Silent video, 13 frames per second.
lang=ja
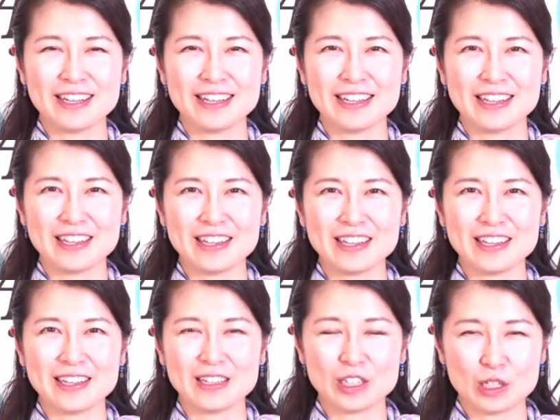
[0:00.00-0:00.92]

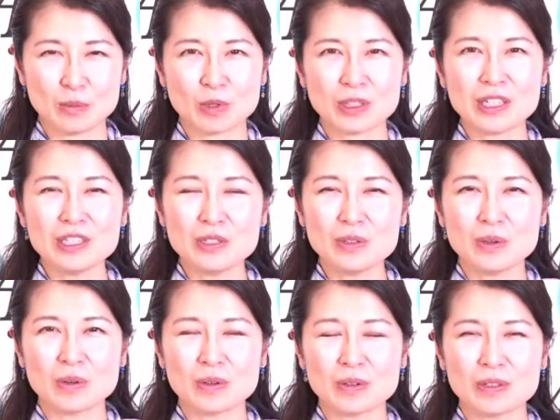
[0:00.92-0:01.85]
えー、生き物たち
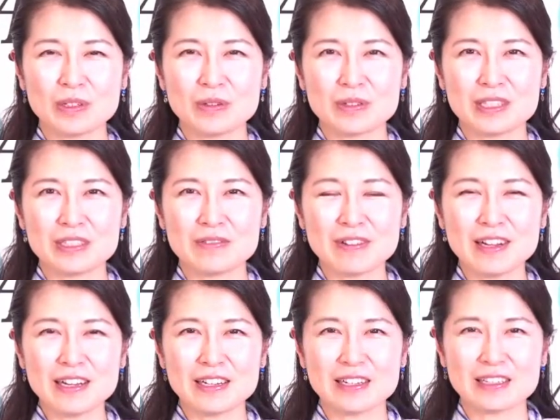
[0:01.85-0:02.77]
を日本人
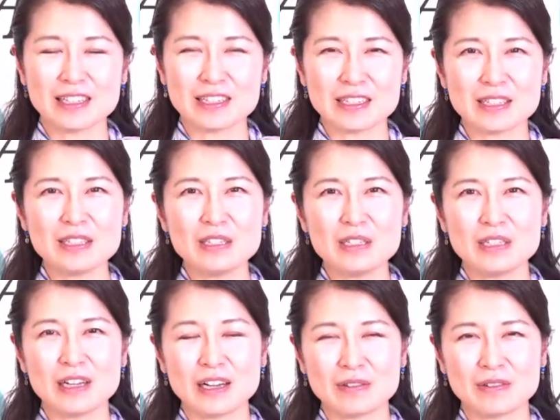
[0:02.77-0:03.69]
は大切
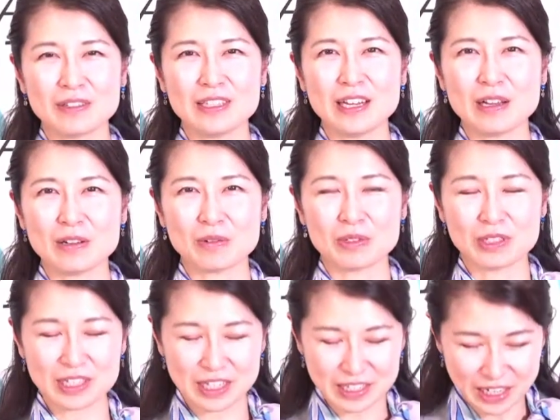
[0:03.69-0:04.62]
にあの慰霊を
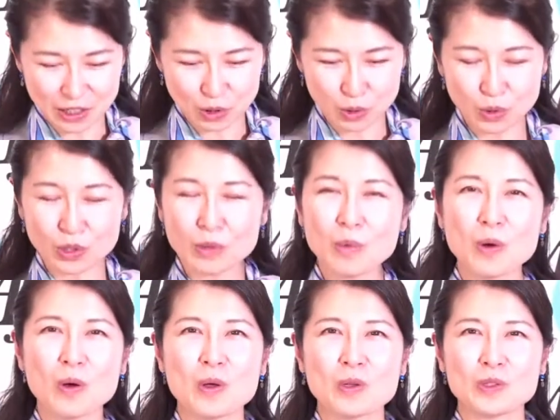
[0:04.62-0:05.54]
してきたということ
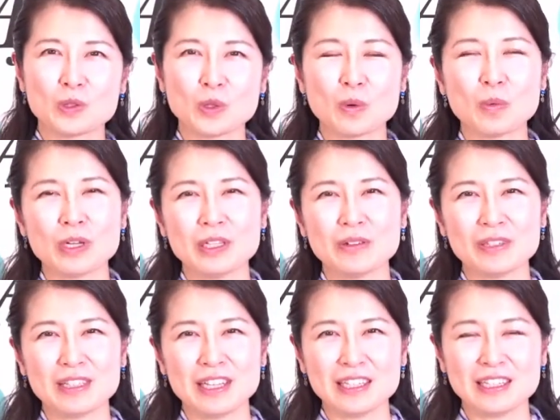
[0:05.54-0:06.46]
もちょっと覚えてお
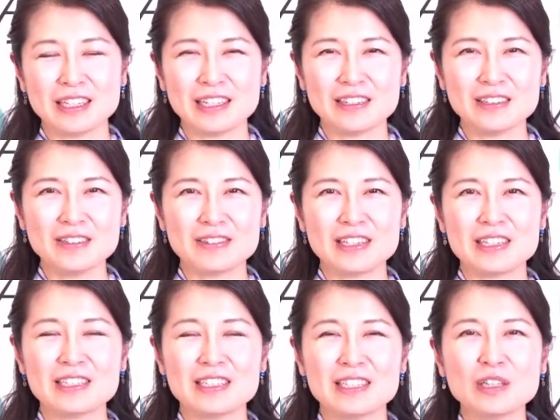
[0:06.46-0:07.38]
いていただけると
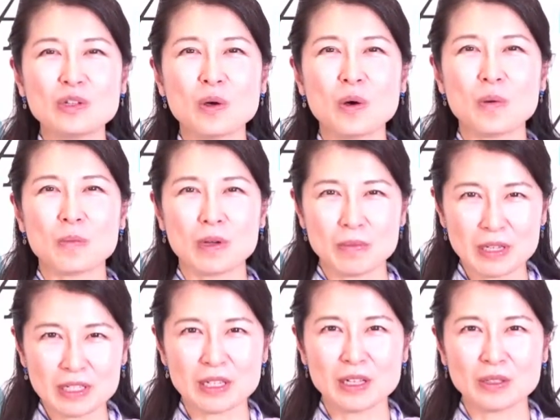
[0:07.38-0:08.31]
嬉しいなと思い
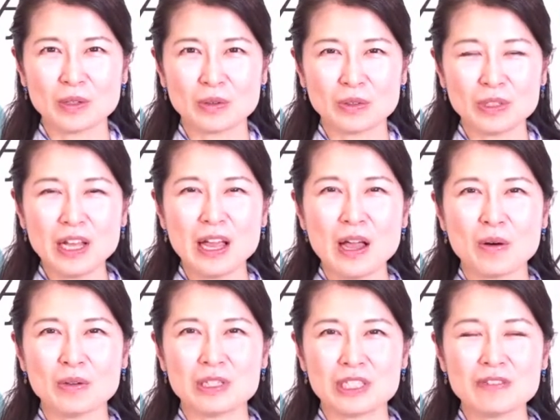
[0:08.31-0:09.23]
ます。ということで
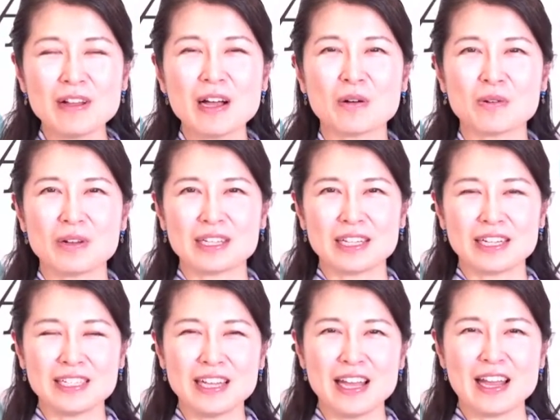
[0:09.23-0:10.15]
本日はこの
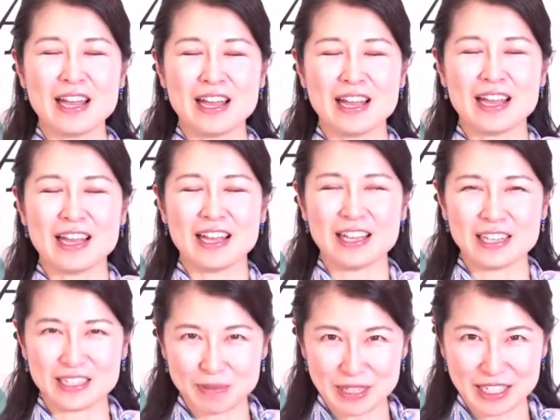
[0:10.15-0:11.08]
辺りで、えー、
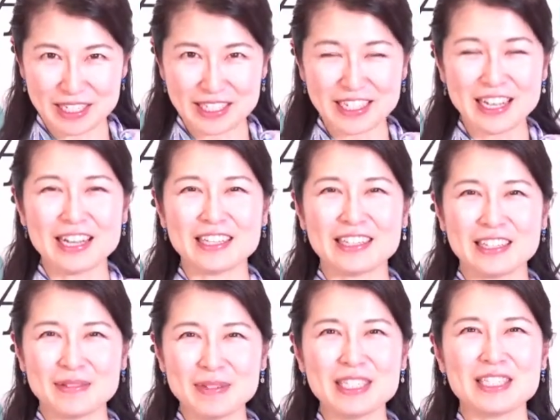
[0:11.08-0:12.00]
締めさせていただ
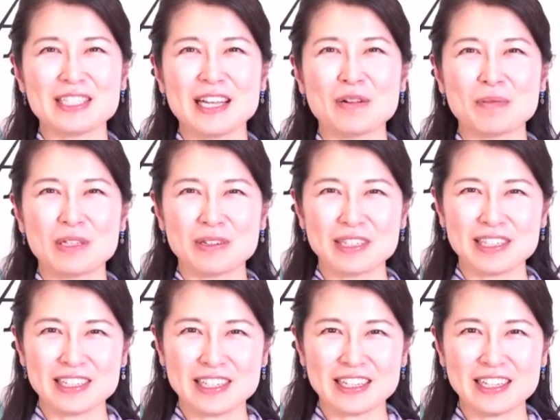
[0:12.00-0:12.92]
きます。最後までお聞
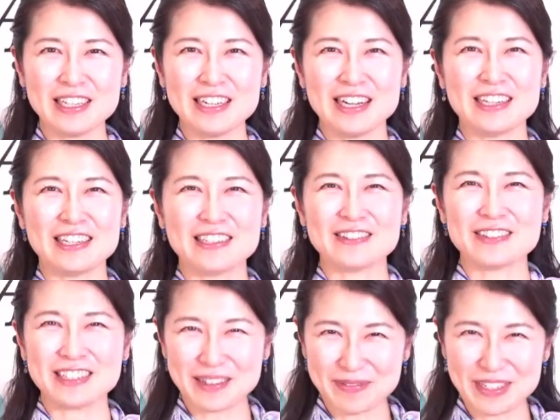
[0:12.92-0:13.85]
きいただきありがとう
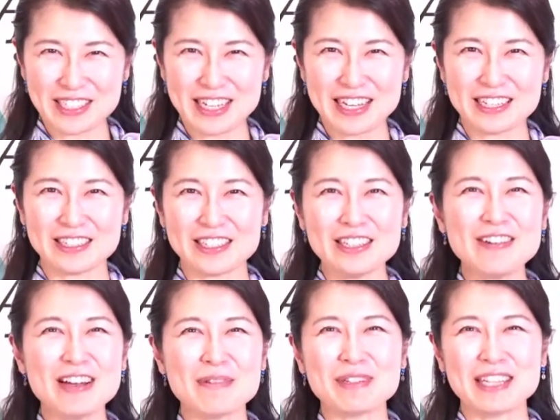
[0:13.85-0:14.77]
ございました。それで
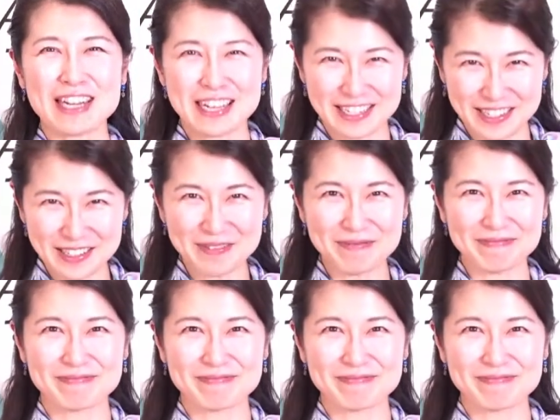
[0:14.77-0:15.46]
はまた来週。